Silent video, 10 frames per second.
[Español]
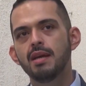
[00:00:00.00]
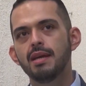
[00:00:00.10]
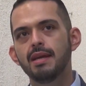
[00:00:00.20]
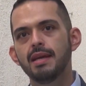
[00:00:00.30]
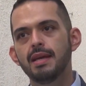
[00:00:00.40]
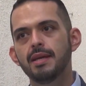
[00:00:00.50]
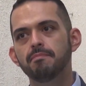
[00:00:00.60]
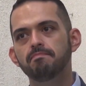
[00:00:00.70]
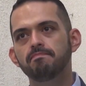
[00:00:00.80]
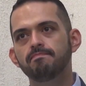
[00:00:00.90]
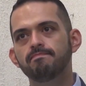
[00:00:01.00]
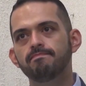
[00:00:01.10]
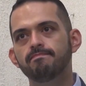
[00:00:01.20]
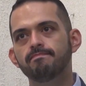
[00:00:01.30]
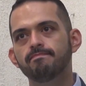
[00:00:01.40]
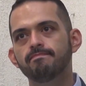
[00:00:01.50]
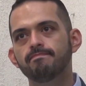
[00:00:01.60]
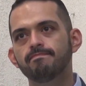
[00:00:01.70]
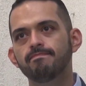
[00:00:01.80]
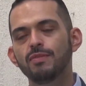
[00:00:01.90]
Eh,
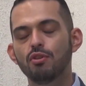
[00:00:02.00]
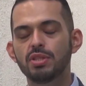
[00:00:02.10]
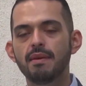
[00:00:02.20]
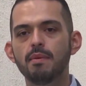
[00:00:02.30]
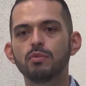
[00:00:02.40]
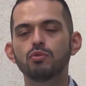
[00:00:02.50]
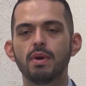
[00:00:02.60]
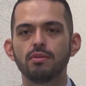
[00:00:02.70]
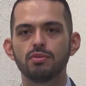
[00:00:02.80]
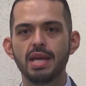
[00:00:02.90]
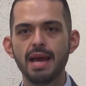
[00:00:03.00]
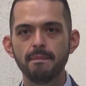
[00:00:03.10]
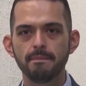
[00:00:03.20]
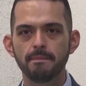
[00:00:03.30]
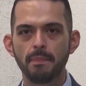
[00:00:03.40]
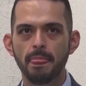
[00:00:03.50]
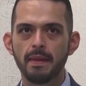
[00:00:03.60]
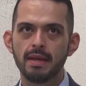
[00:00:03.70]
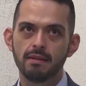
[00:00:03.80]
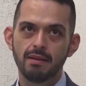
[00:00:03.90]
no sabemos cuándo sea.
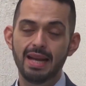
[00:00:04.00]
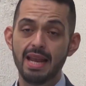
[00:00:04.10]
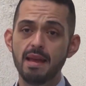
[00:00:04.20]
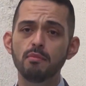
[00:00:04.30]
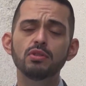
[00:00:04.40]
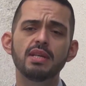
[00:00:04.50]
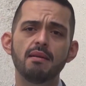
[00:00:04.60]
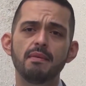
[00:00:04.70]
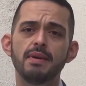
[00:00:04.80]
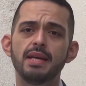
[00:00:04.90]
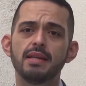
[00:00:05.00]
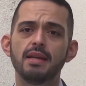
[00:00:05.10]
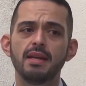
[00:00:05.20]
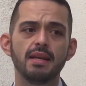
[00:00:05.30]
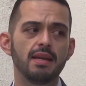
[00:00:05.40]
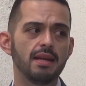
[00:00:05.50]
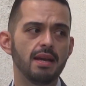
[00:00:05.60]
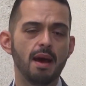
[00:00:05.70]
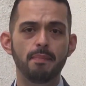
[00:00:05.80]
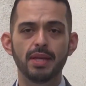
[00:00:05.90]
Creemos que va a haber
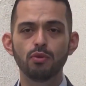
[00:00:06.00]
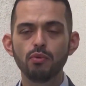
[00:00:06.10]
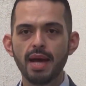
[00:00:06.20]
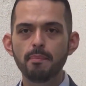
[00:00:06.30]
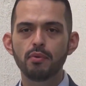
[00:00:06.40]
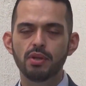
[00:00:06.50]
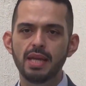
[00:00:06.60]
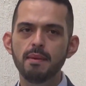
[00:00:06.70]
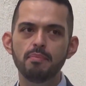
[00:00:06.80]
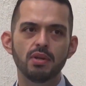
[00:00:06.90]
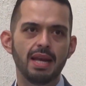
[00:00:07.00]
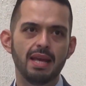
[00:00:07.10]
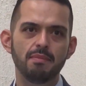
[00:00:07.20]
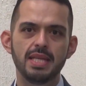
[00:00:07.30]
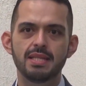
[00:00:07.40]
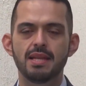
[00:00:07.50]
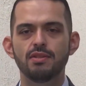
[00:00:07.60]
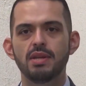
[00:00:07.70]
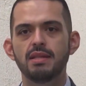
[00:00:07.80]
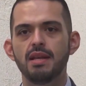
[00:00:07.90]
eh, apertura. ¿Por qué? Porque la
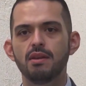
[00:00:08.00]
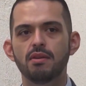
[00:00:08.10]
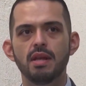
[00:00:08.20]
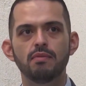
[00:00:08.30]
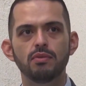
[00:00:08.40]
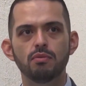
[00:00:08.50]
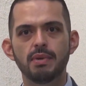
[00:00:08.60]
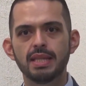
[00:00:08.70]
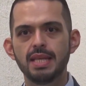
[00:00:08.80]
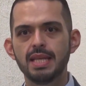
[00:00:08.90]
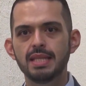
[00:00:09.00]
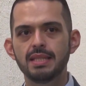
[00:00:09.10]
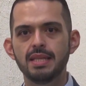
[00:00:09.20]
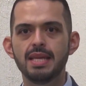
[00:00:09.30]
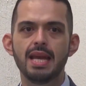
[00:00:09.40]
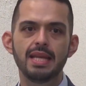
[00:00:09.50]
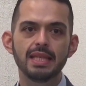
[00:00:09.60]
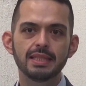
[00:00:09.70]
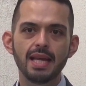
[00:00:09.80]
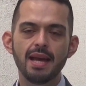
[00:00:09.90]
administración anterior de Alfonso Martínez y en
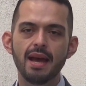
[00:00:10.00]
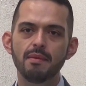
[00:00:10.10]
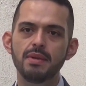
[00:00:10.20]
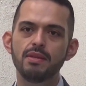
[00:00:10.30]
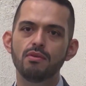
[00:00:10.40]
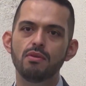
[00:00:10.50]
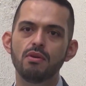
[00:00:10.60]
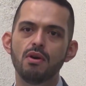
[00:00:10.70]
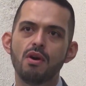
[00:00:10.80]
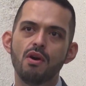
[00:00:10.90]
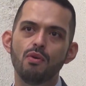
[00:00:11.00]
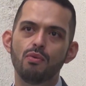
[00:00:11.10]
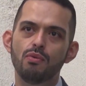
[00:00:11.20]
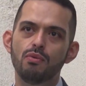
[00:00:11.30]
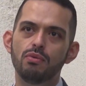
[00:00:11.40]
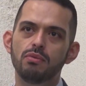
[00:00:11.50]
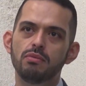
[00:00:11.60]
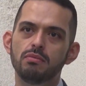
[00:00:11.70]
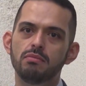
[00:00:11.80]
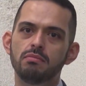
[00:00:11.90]
esta ha habido
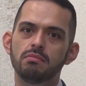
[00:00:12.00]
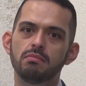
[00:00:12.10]
un